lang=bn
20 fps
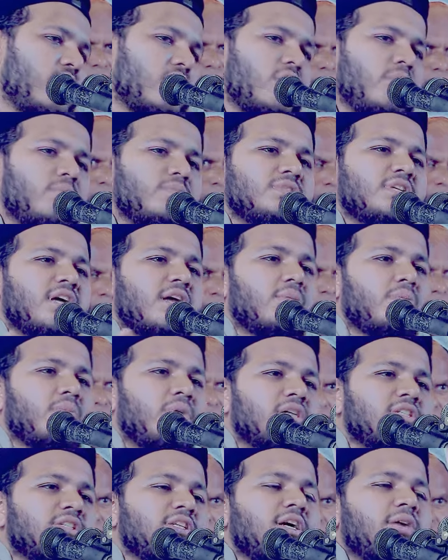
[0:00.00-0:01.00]
রমজান
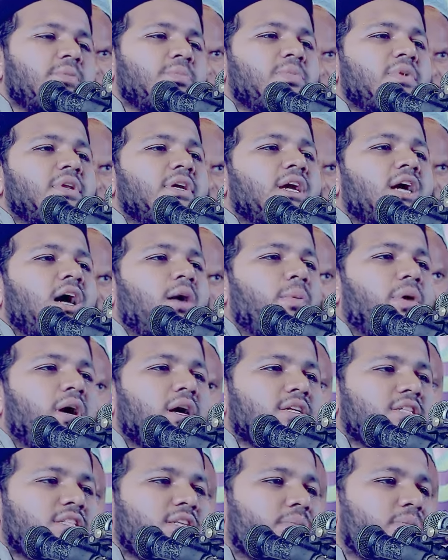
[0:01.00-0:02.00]
মাসে আপনি
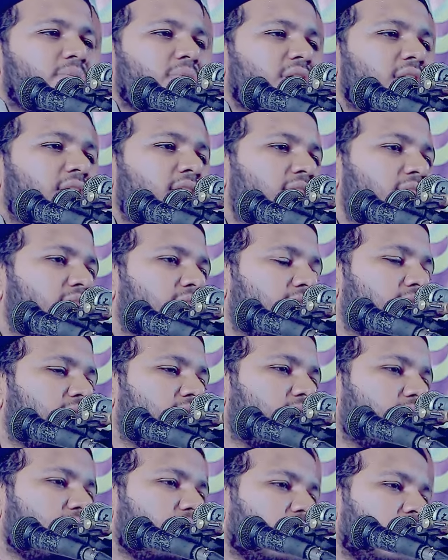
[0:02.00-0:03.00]
খাবার সামনে নিয়ে এলেন
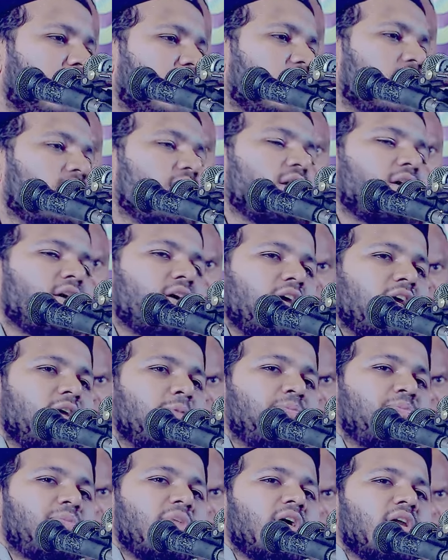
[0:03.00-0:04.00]

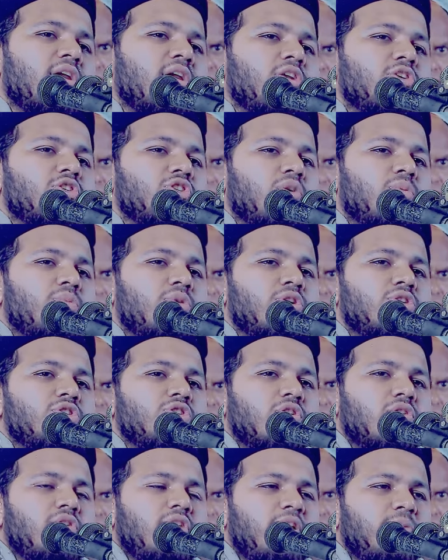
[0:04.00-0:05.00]
ইফতারের সময়
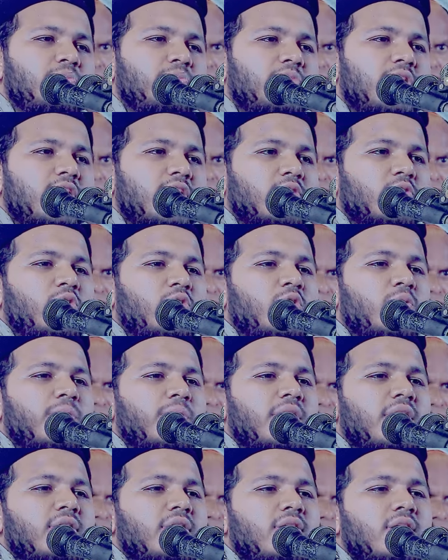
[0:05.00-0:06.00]
যখন ইফতার
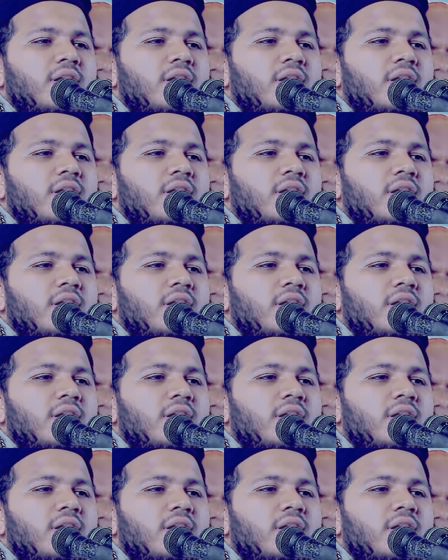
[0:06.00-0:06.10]
করবেন